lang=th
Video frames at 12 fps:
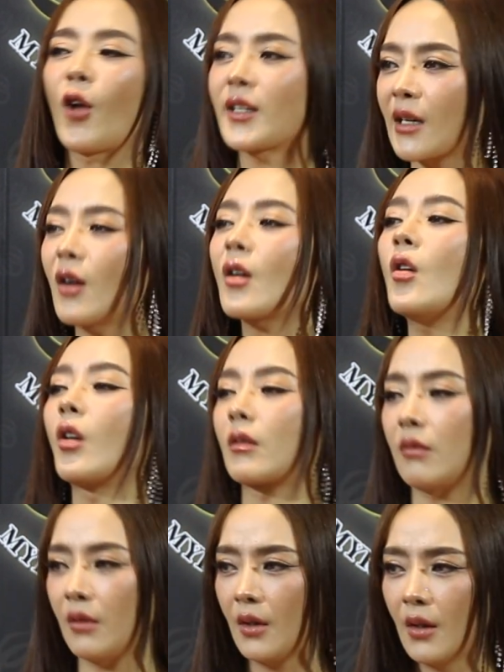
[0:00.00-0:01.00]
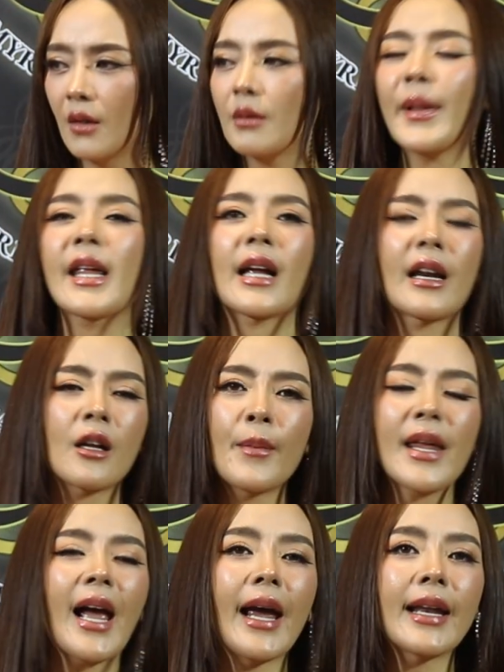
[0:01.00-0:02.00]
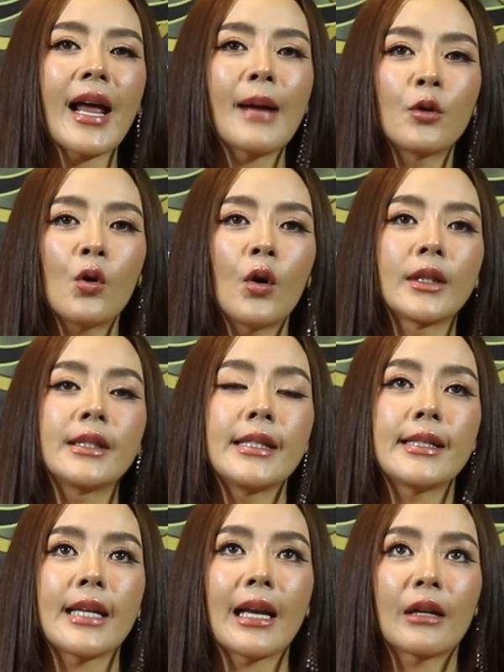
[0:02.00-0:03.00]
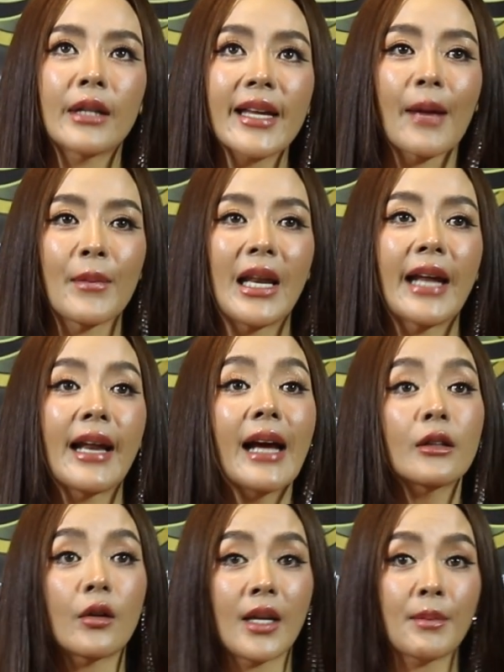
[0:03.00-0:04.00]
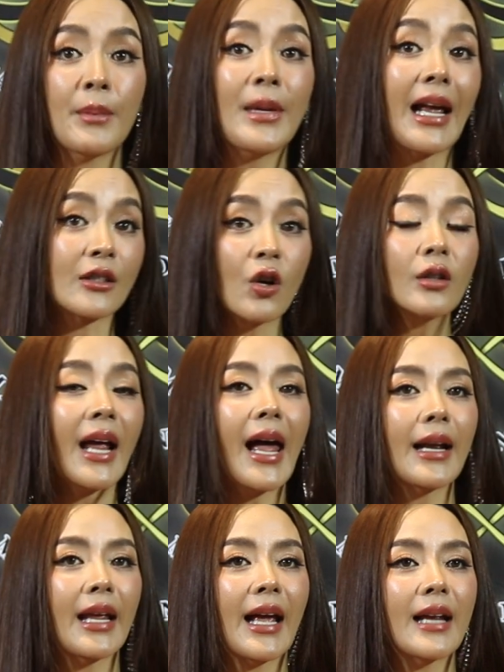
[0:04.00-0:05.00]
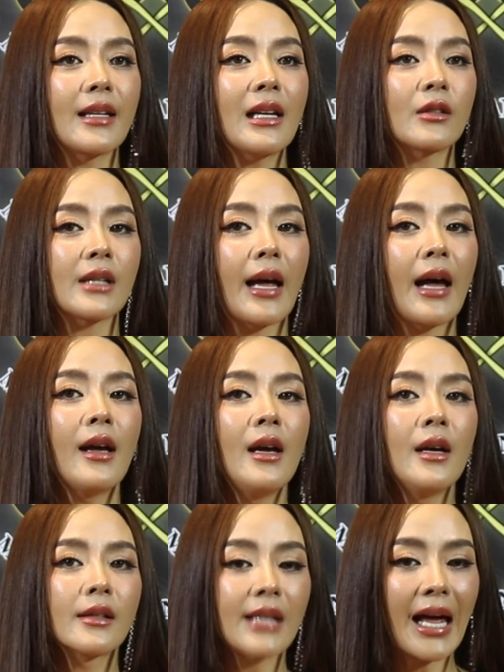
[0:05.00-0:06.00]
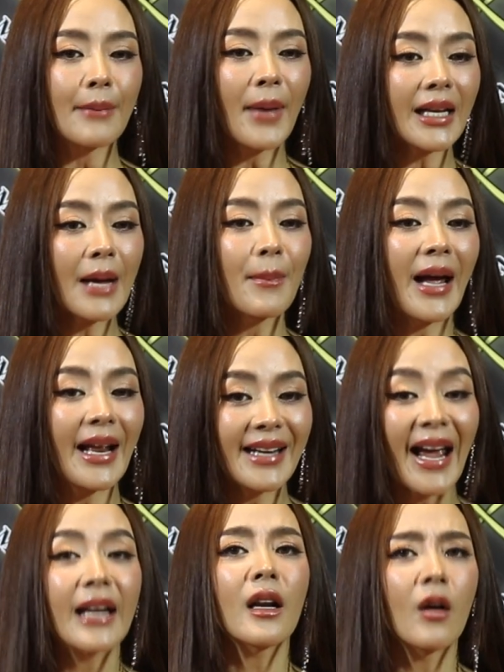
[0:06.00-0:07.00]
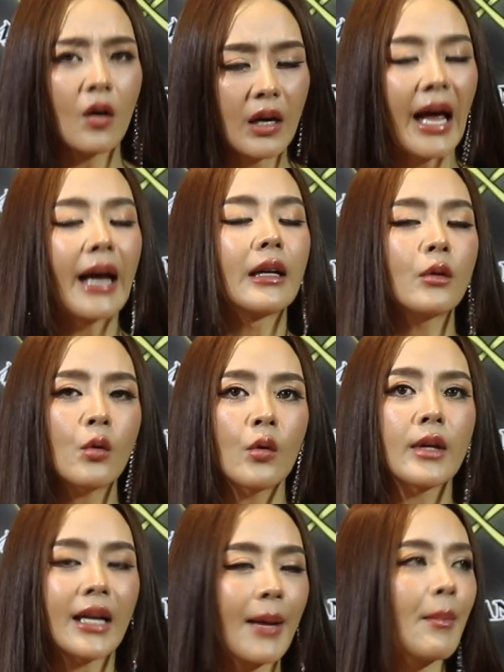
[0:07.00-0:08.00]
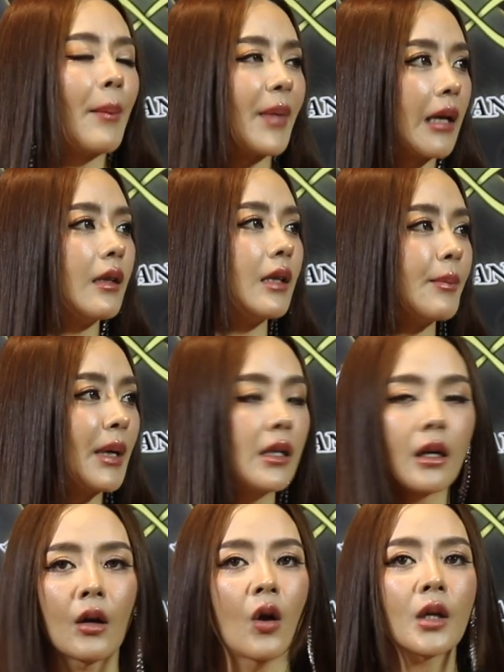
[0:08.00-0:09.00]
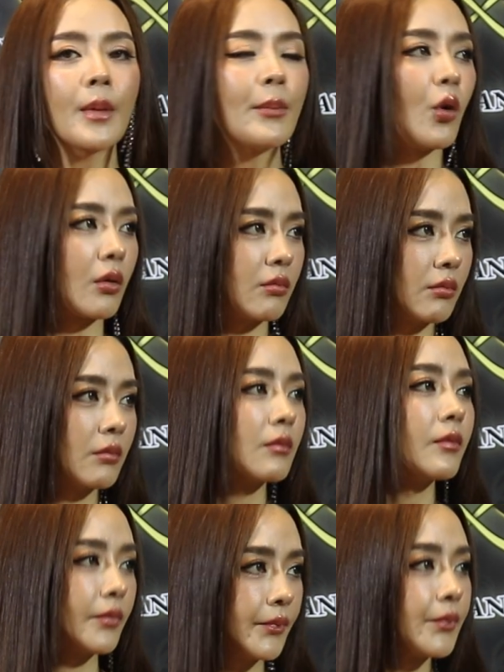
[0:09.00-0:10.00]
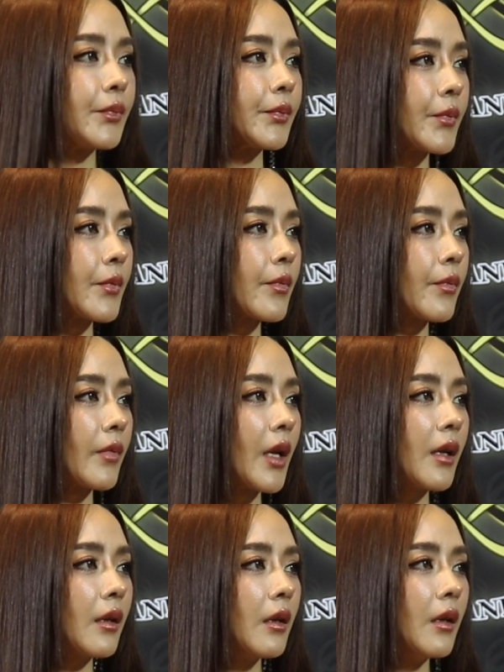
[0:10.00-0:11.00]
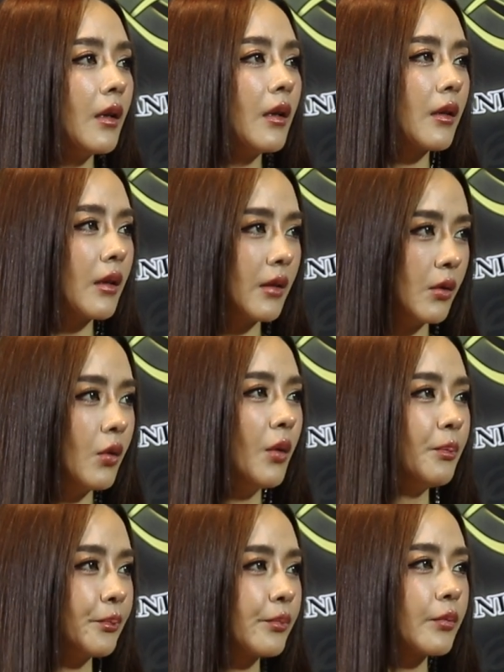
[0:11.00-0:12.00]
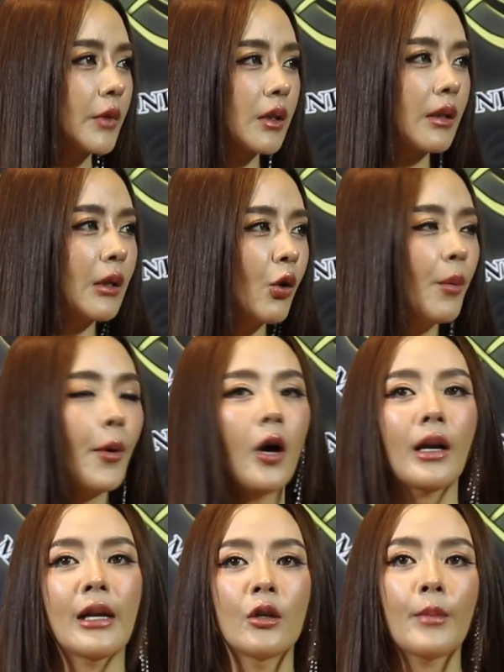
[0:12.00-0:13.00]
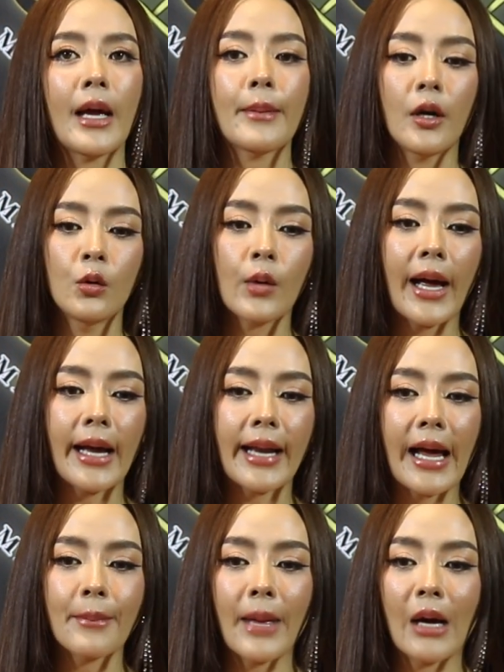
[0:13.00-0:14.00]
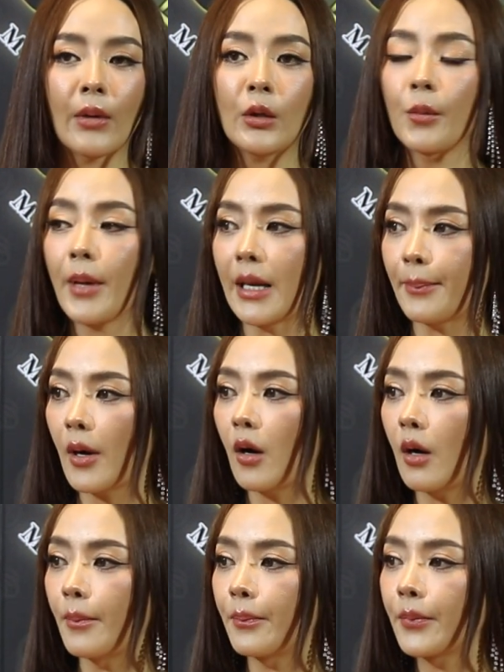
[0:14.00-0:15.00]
ใช้ก็กด เป็นอย่างนั้นก็ไม่อยากให้ทำทุกคน คือจริง ๆ แล้วถ้าอยากมีรายได้ตอนนี้มันมีหลายช่องทางในการที่เราจะสามารถทำงานได้ทั้งออนไลน์นะทุกคนอย่าทำแบบนั้นเลยมันเดือดร้อนกันไปหมดาแต่มันกระทบเราไหมด้วยความที่น้องกระทบโดนโดนกระทบเพราะอะไรรู้ไหมเพราะลูกค้าทักมาว่าโดนเพจปลอม